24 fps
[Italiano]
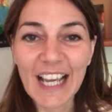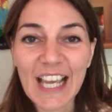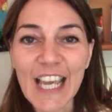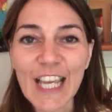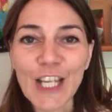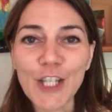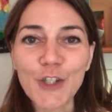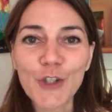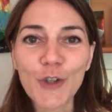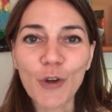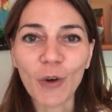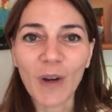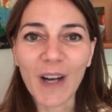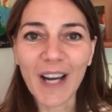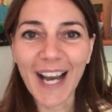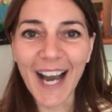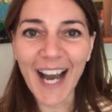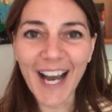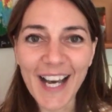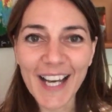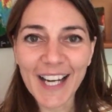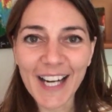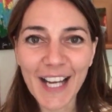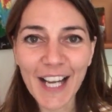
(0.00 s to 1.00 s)
e
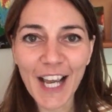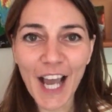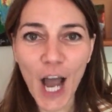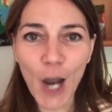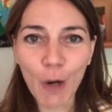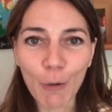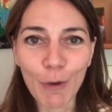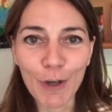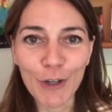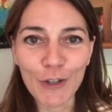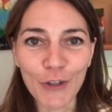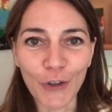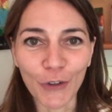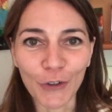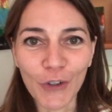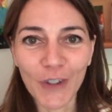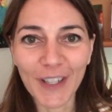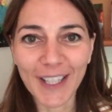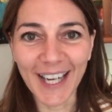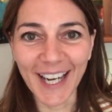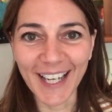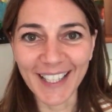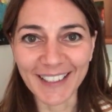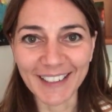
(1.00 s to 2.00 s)
giocare a quel
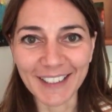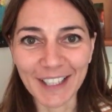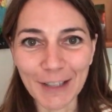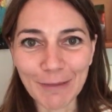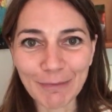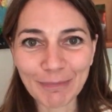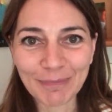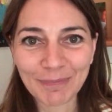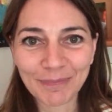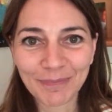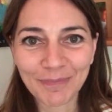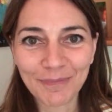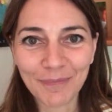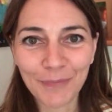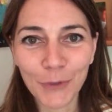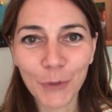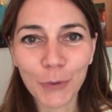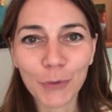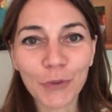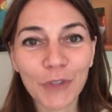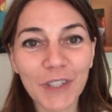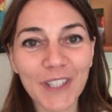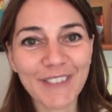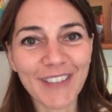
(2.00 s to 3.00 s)
gioco grande.
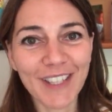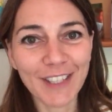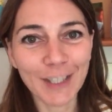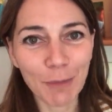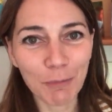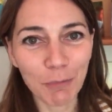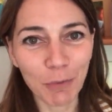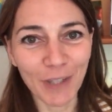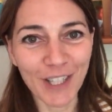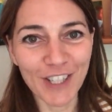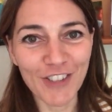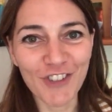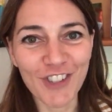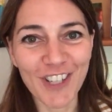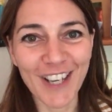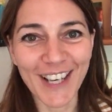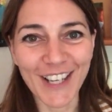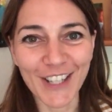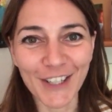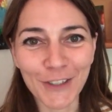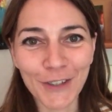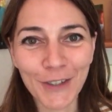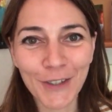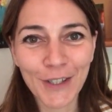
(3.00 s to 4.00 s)
Tutto diventa più
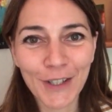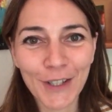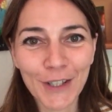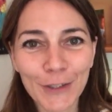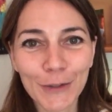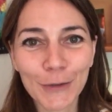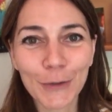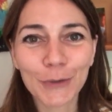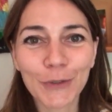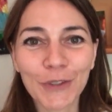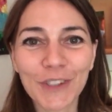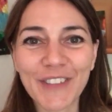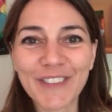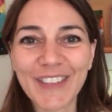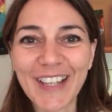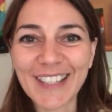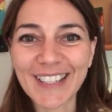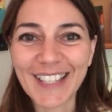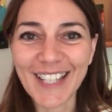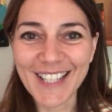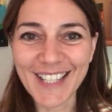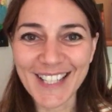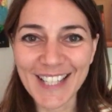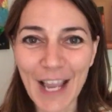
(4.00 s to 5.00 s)
leggero, tutto
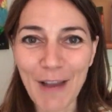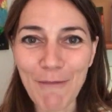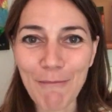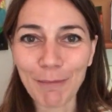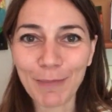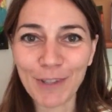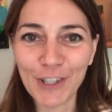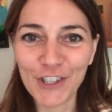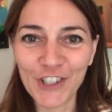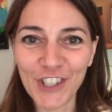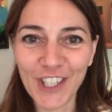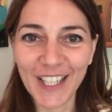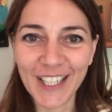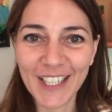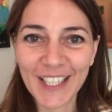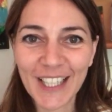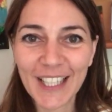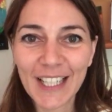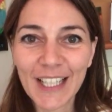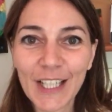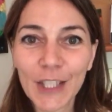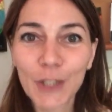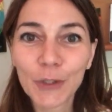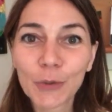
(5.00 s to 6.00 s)
diventa semplice,
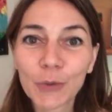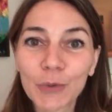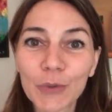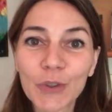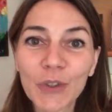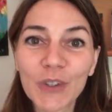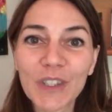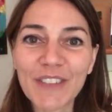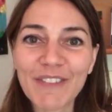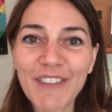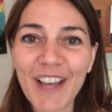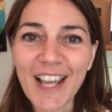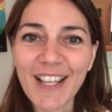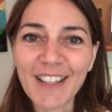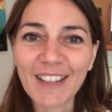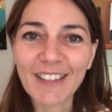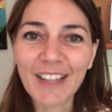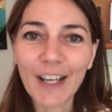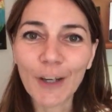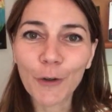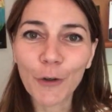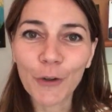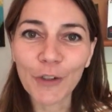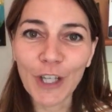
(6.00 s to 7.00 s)
tutto
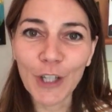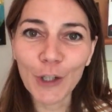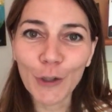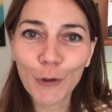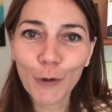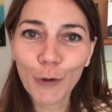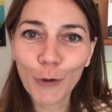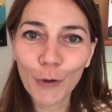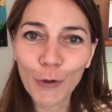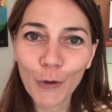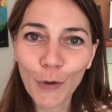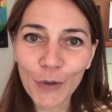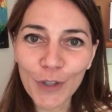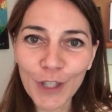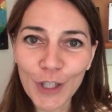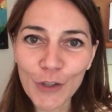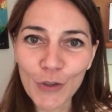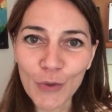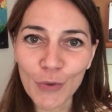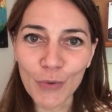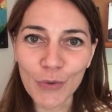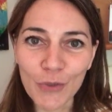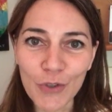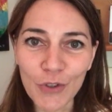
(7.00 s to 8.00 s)
diventa con il colore
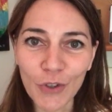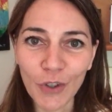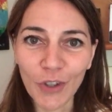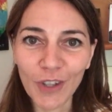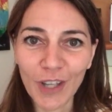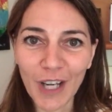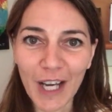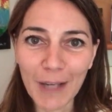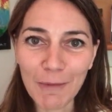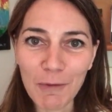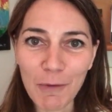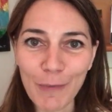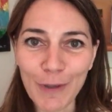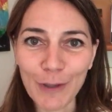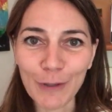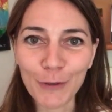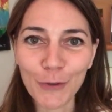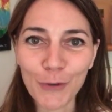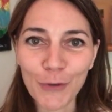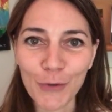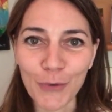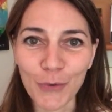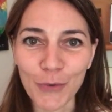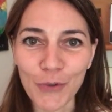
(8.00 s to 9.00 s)
giusto, al
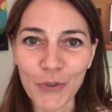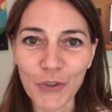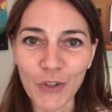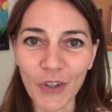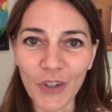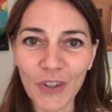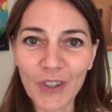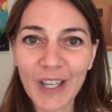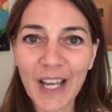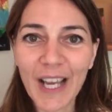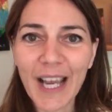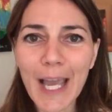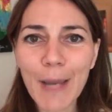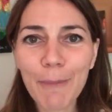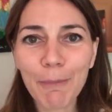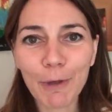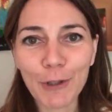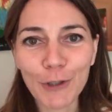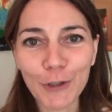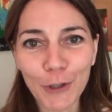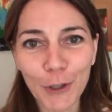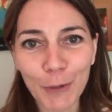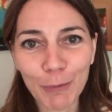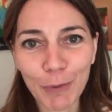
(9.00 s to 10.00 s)
momento giusto e
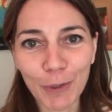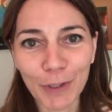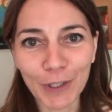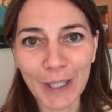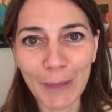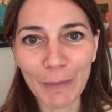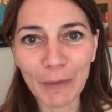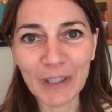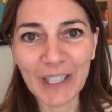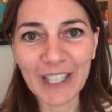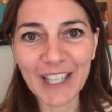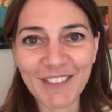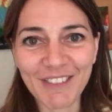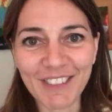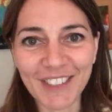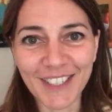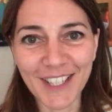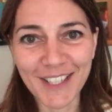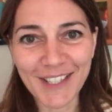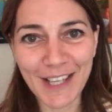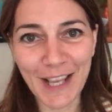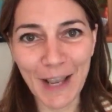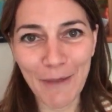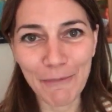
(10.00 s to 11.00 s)
poi ce lo portiamo nella
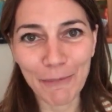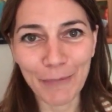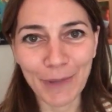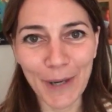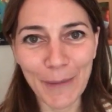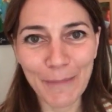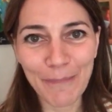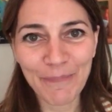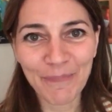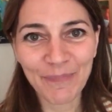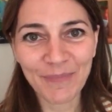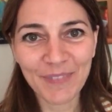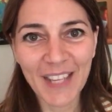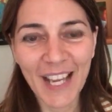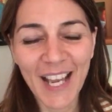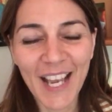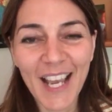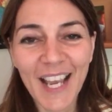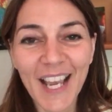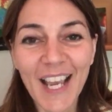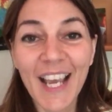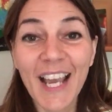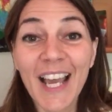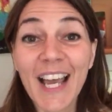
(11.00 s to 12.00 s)
vita sempre.
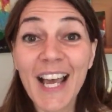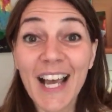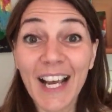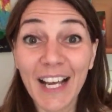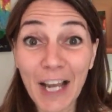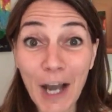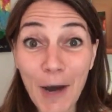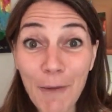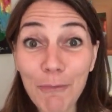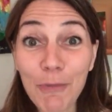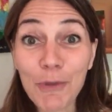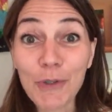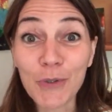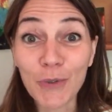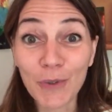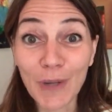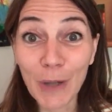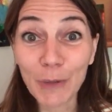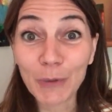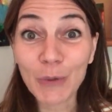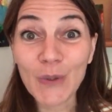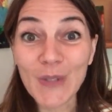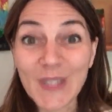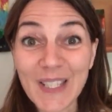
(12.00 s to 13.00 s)
Campo
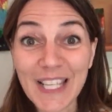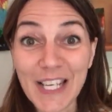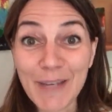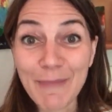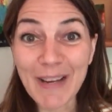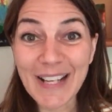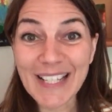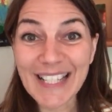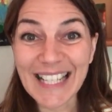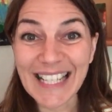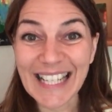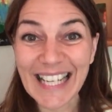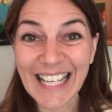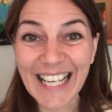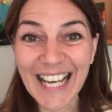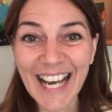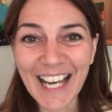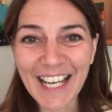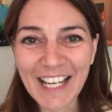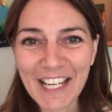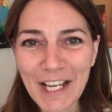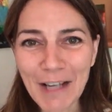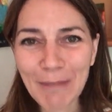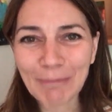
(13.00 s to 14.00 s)
sull'autostima
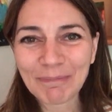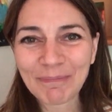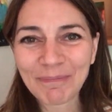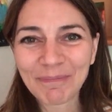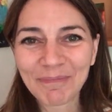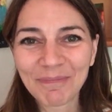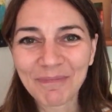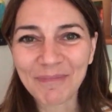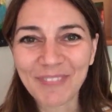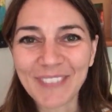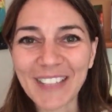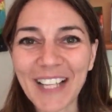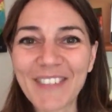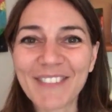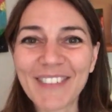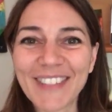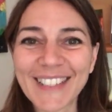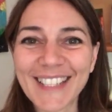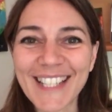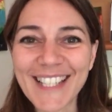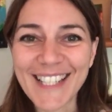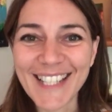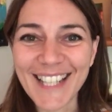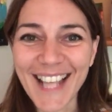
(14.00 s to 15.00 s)
Senigallia dal
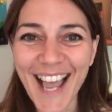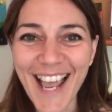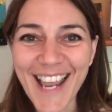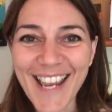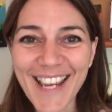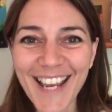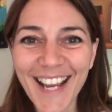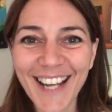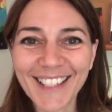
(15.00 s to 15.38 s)
26